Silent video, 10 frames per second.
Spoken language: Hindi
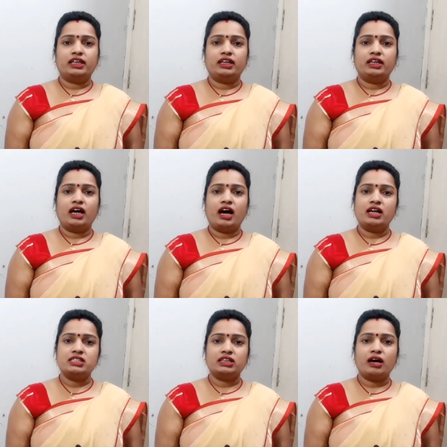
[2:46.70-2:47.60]
इस तरह
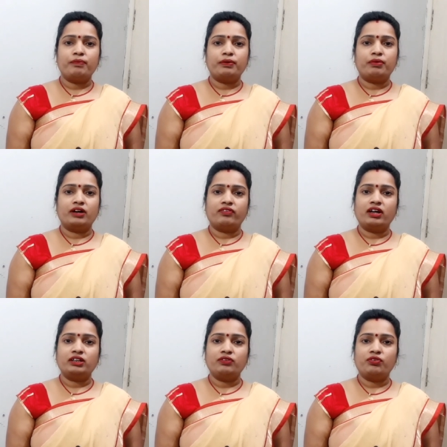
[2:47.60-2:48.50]
हर जगह पर
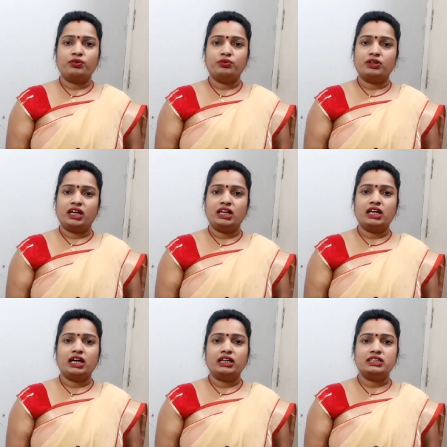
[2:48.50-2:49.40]
भगवान की फ़ोटो
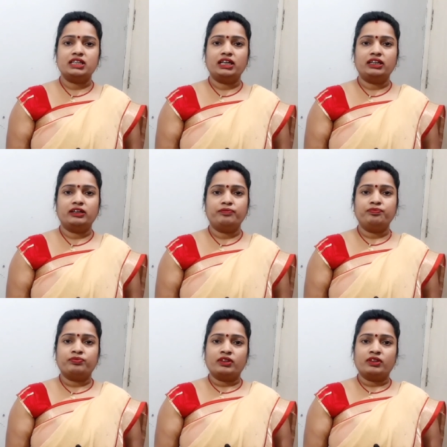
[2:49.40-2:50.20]
नहीं लगानी चाहिए